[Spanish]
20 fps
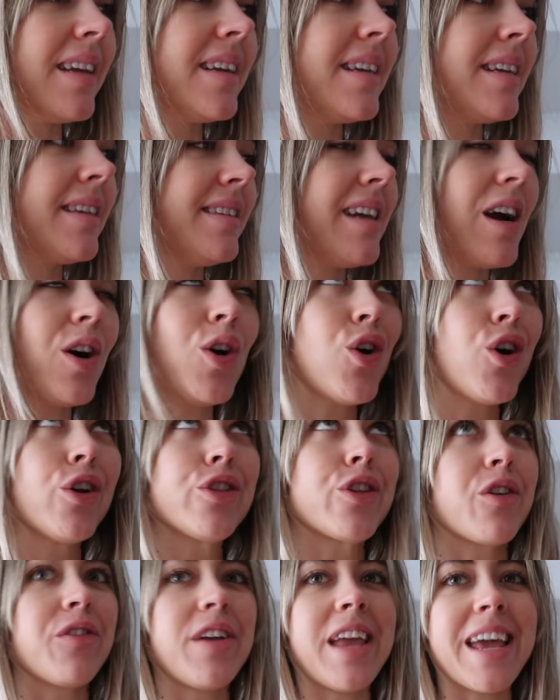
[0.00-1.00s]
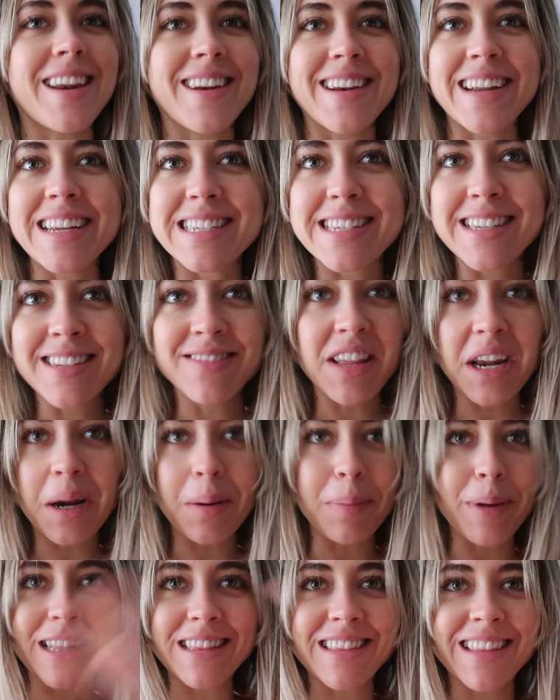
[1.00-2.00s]
Eh, llegó otro viernes, de
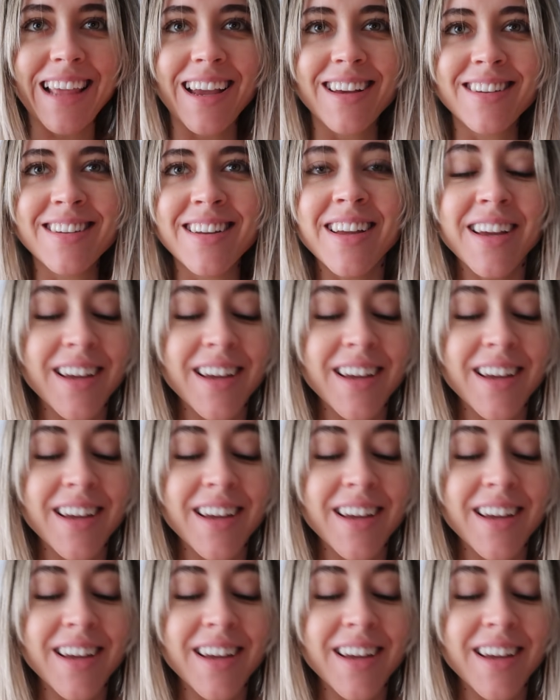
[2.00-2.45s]
repente